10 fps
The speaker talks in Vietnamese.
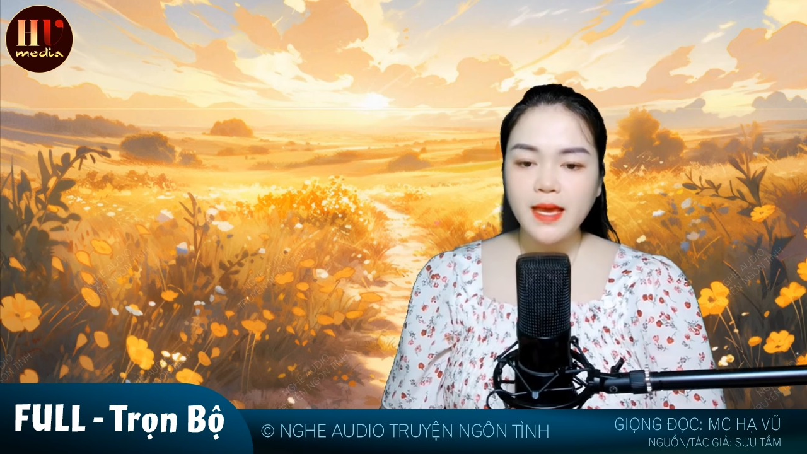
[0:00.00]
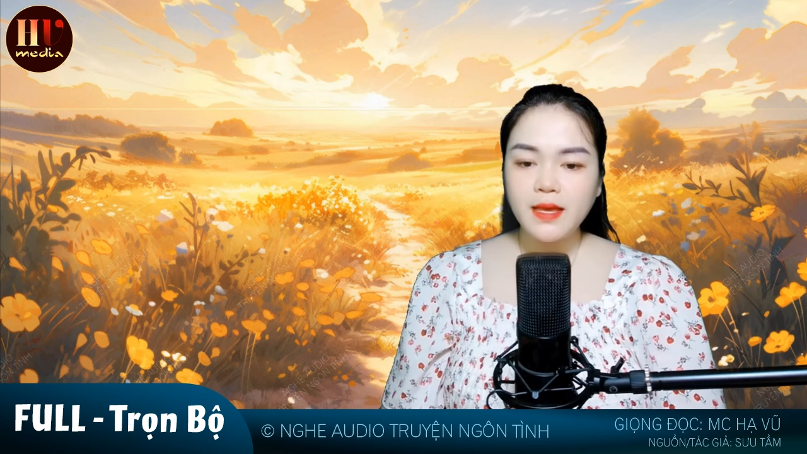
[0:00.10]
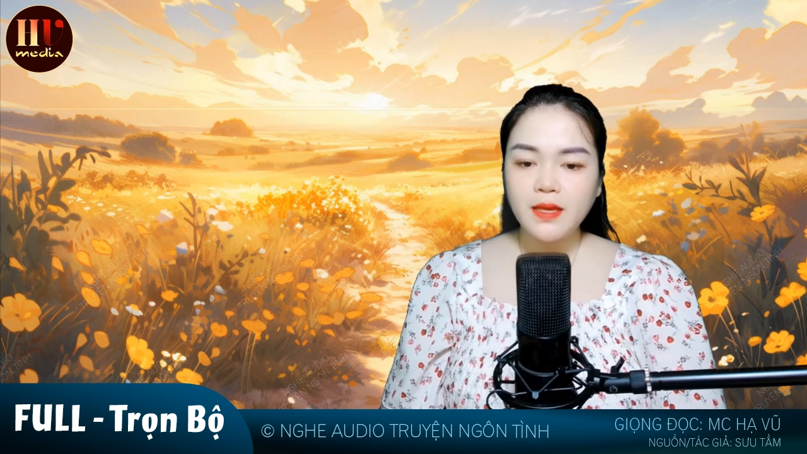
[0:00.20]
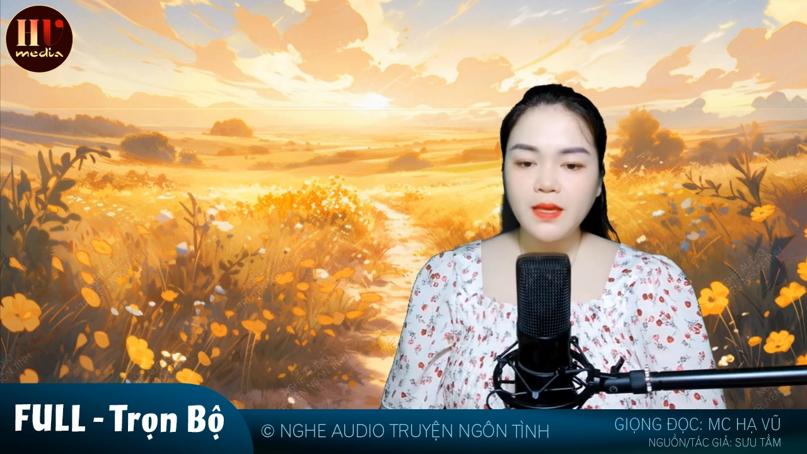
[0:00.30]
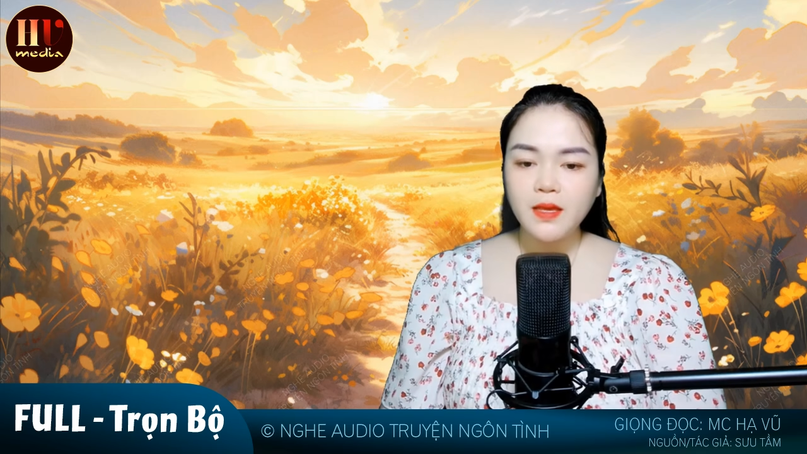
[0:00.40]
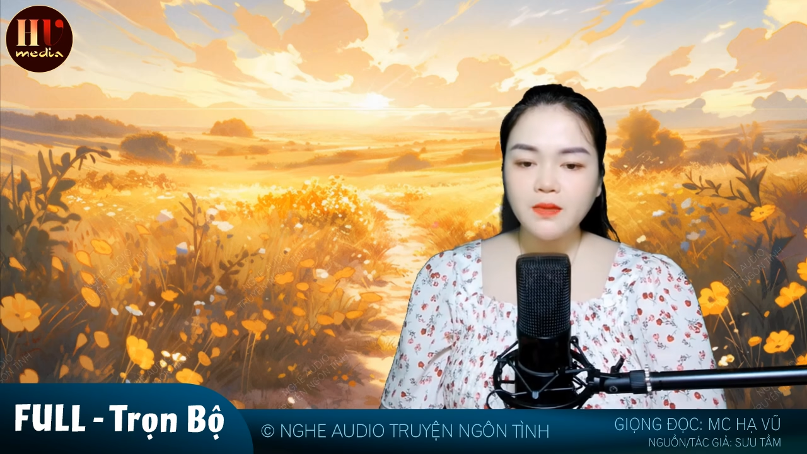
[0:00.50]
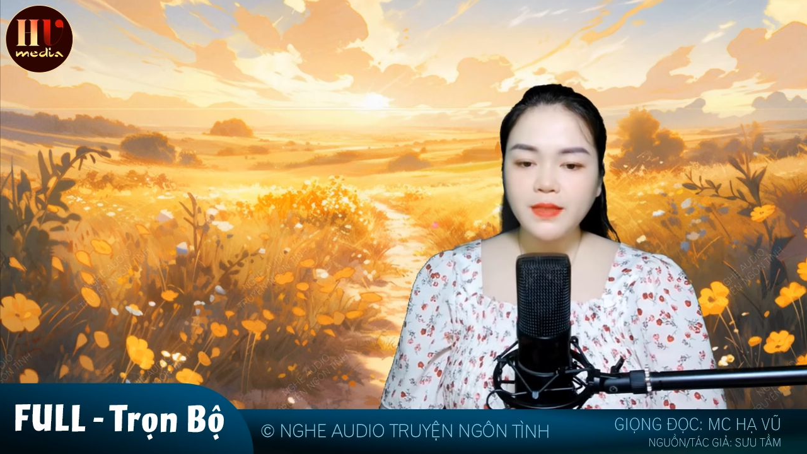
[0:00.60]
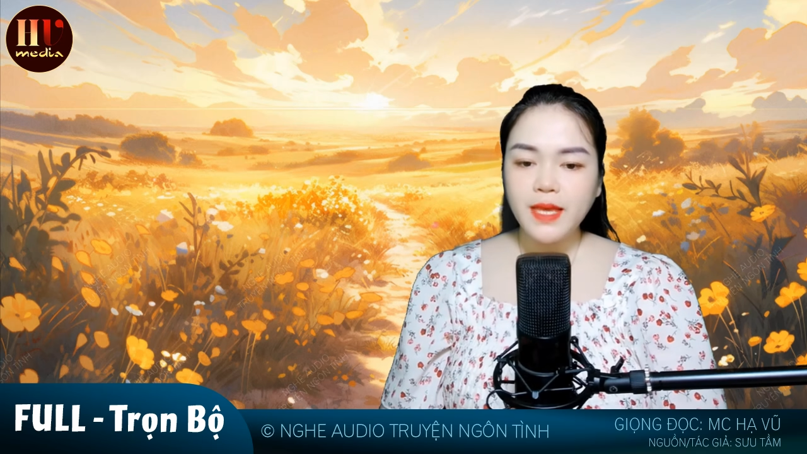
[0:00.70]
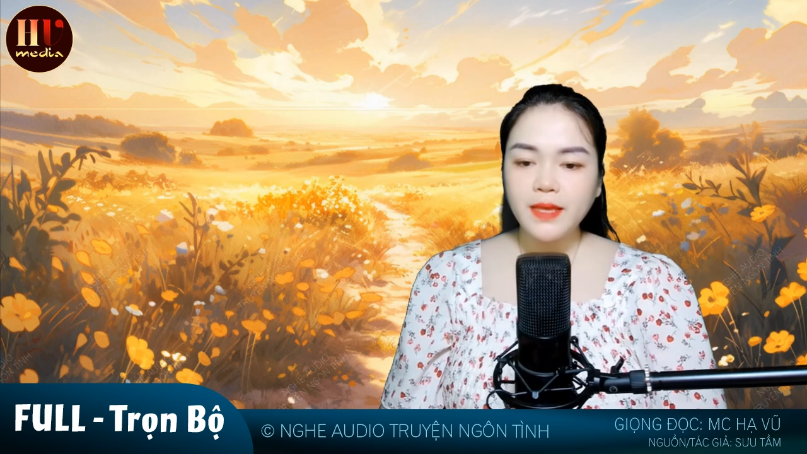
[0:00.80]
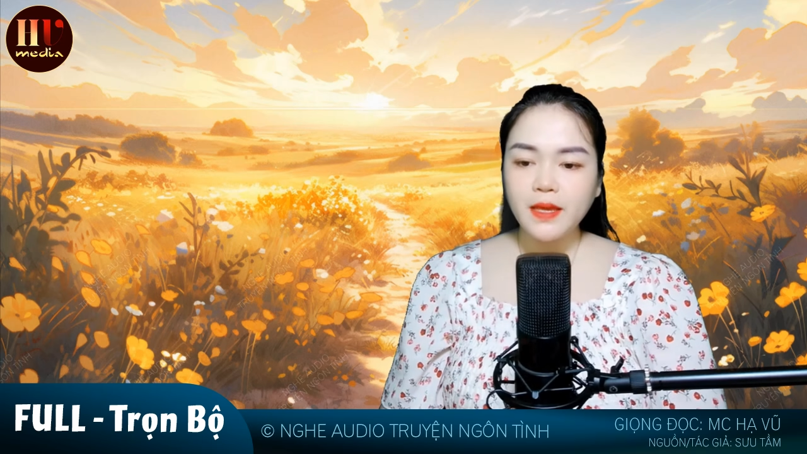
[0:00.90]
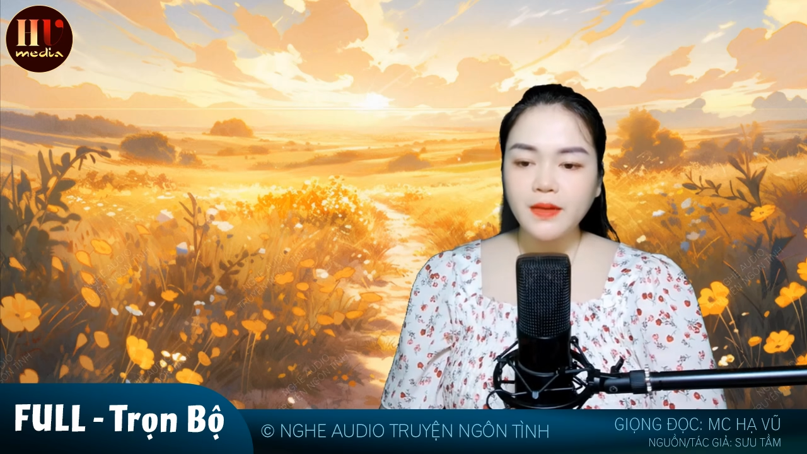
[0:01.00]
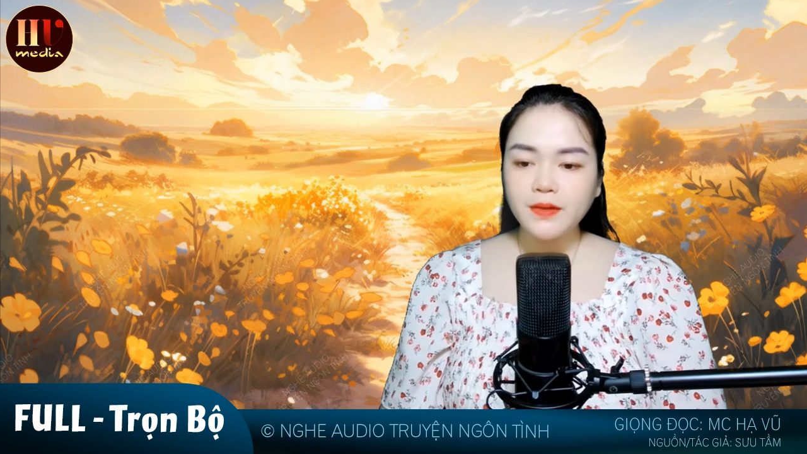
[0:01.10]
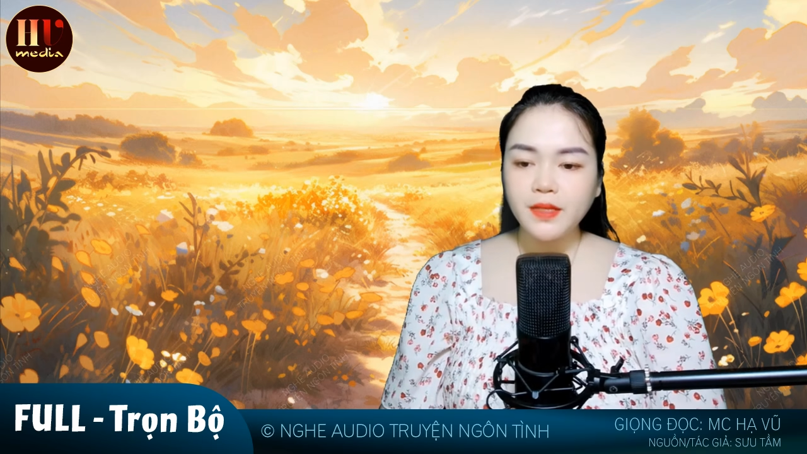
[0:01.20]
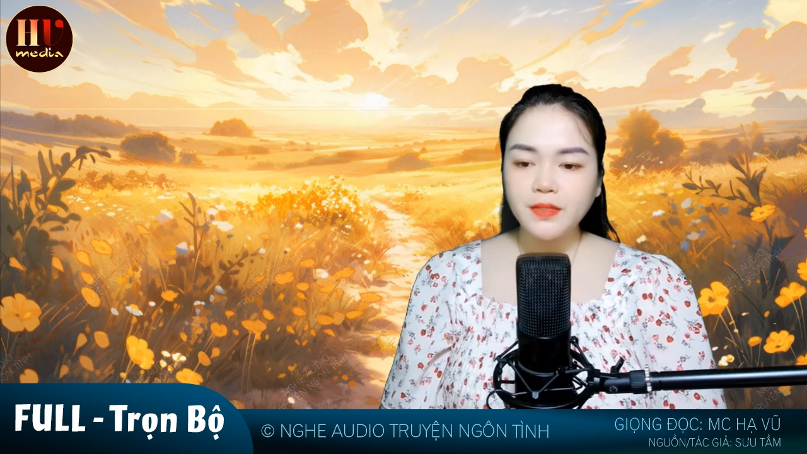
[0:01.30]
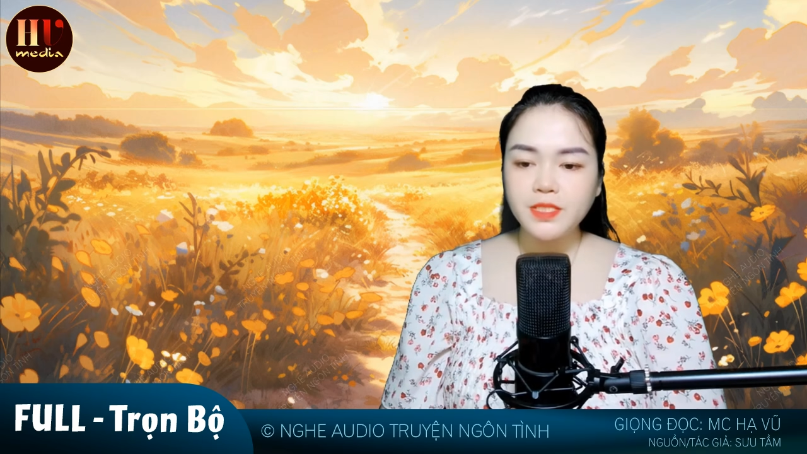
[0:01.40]
Nhạc Đình, thật
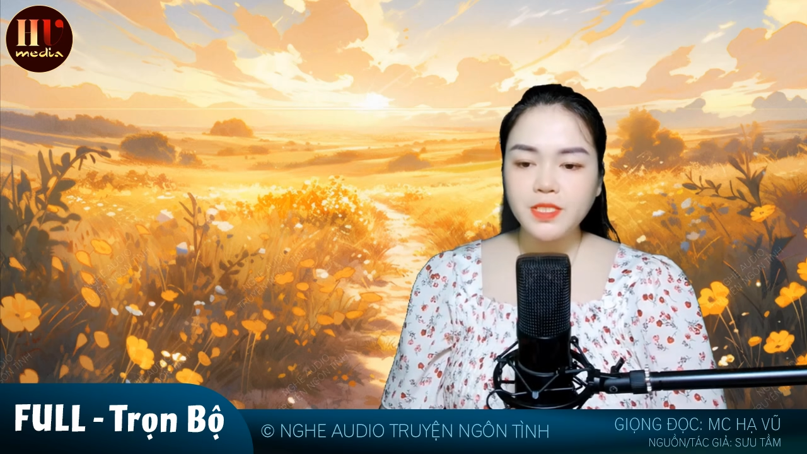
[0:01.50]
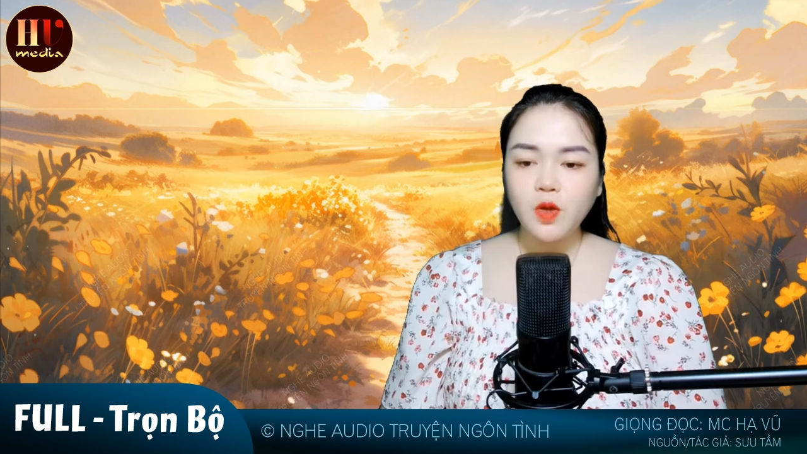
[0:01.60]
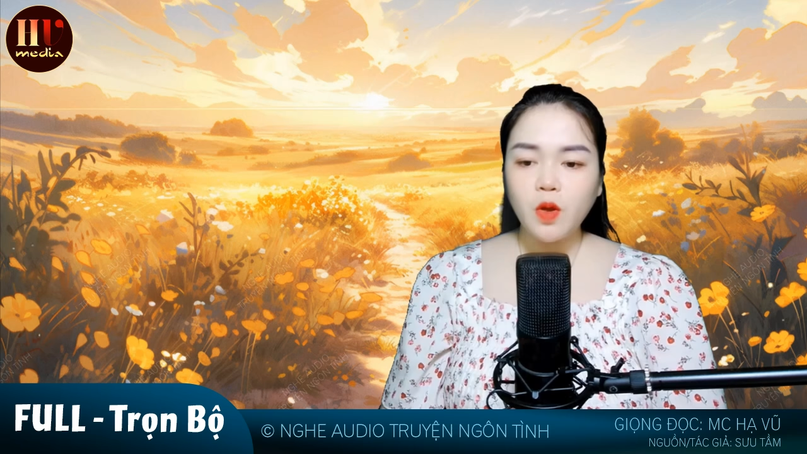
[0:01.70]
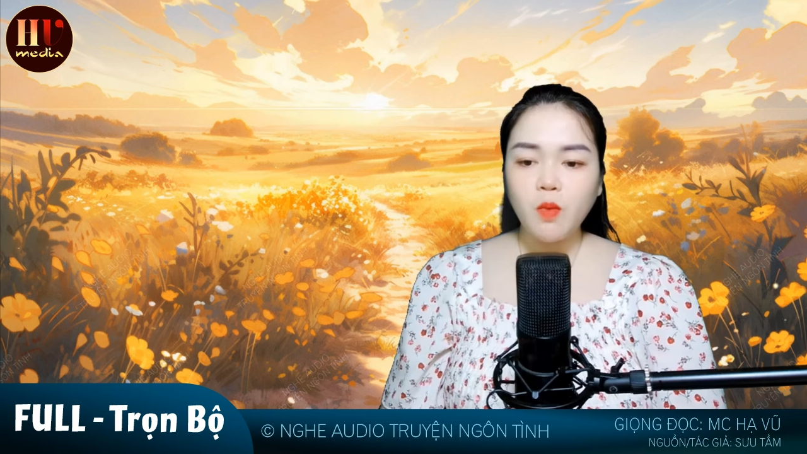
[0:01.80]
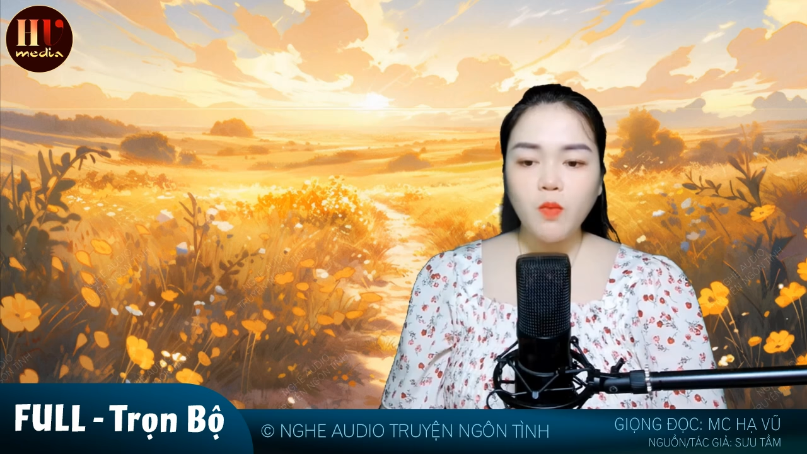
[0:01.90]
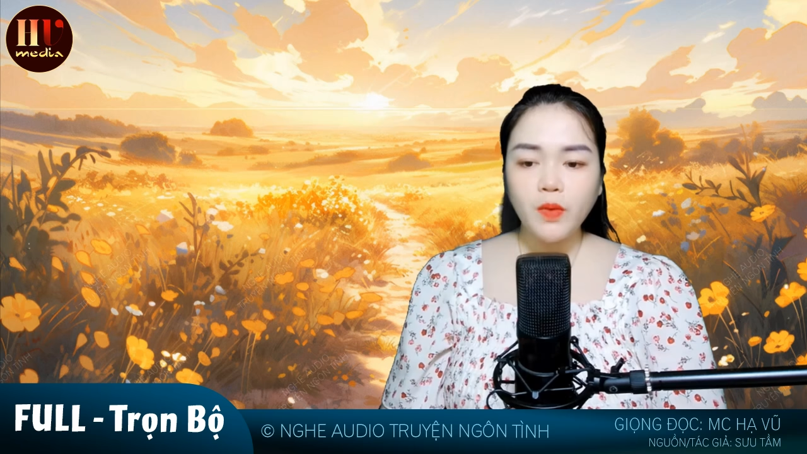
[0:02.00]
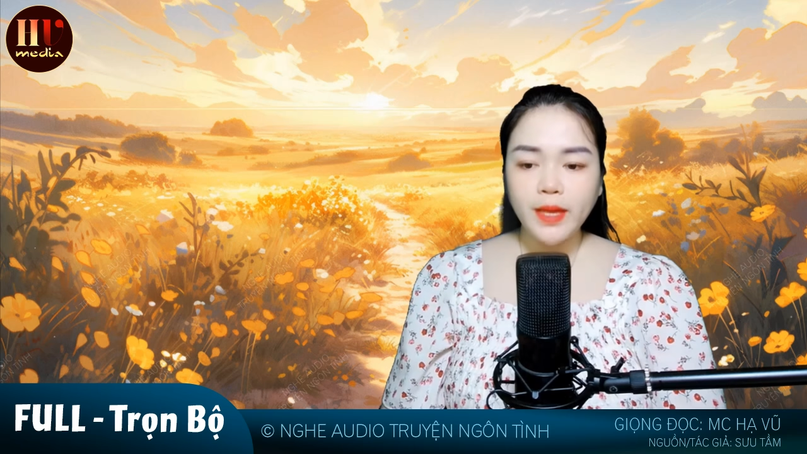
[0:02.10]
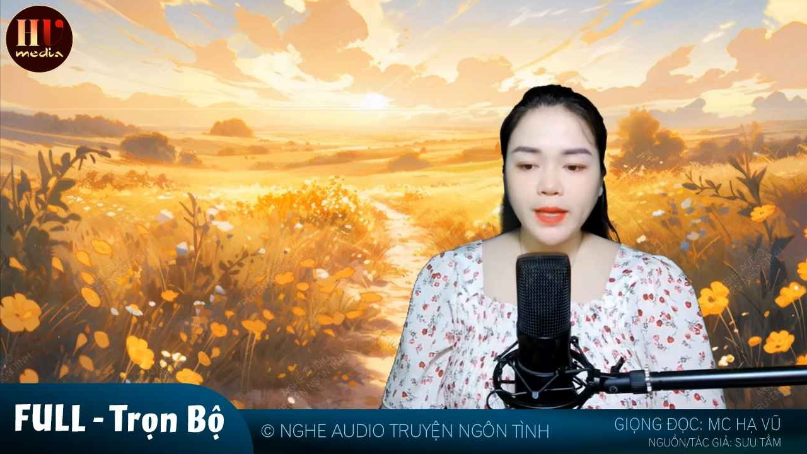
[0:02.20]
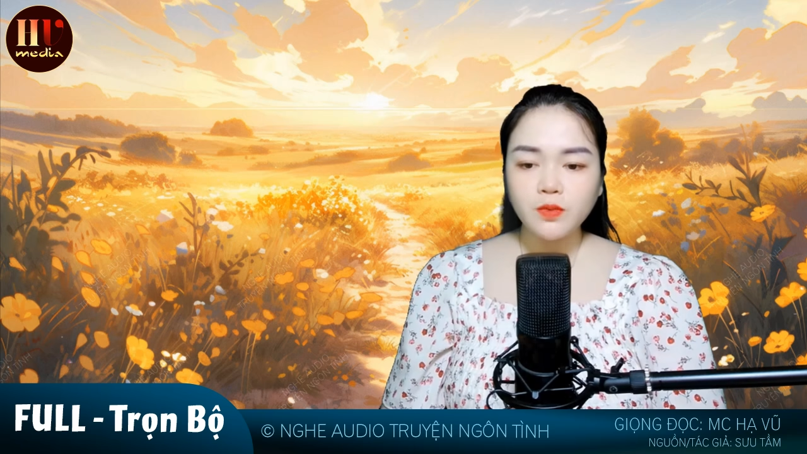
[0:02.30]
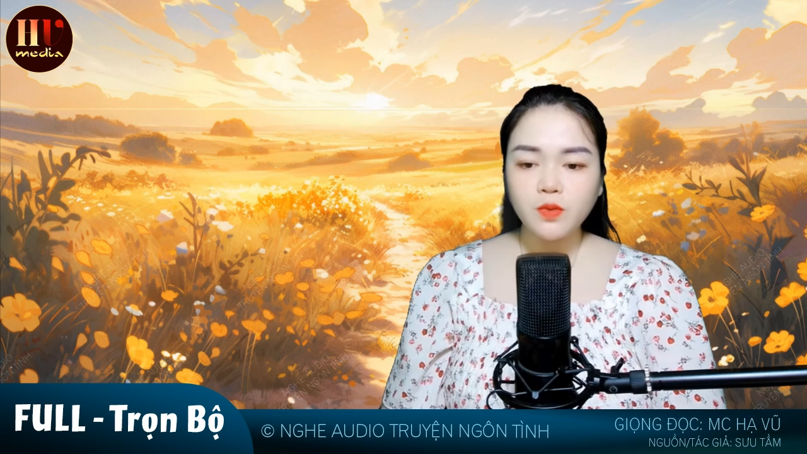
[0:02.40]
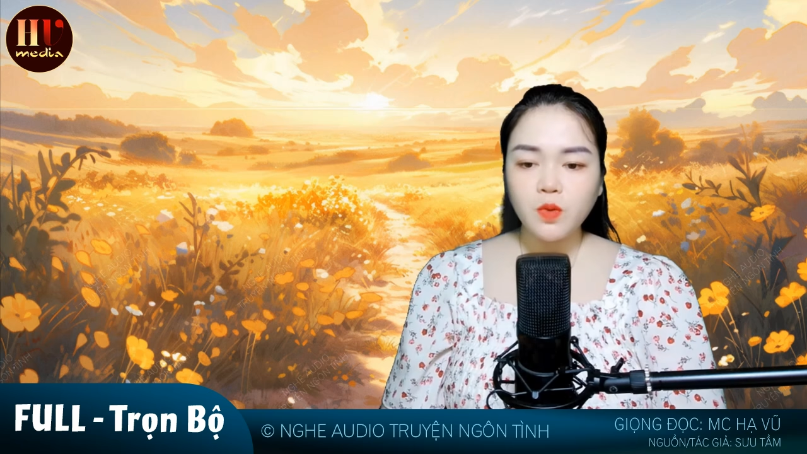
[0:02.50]
ra em rất nhớ anh.